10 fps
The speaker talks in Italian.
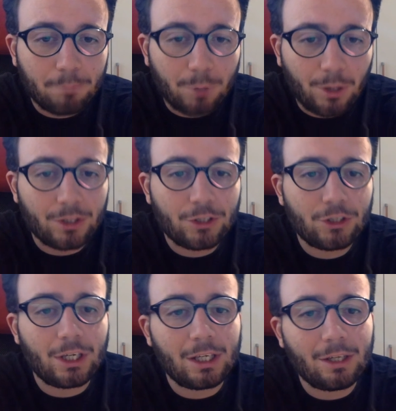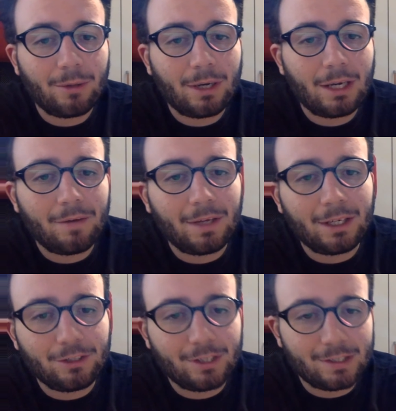puoi scegliere una nave a
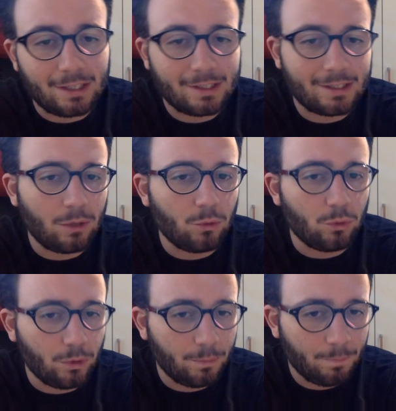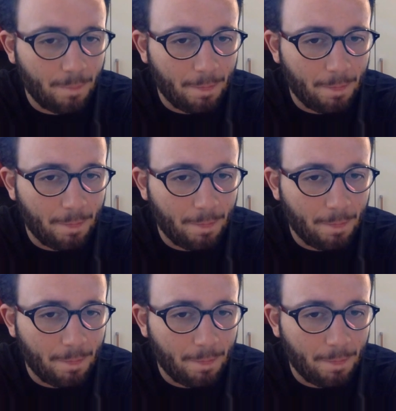distanza 1.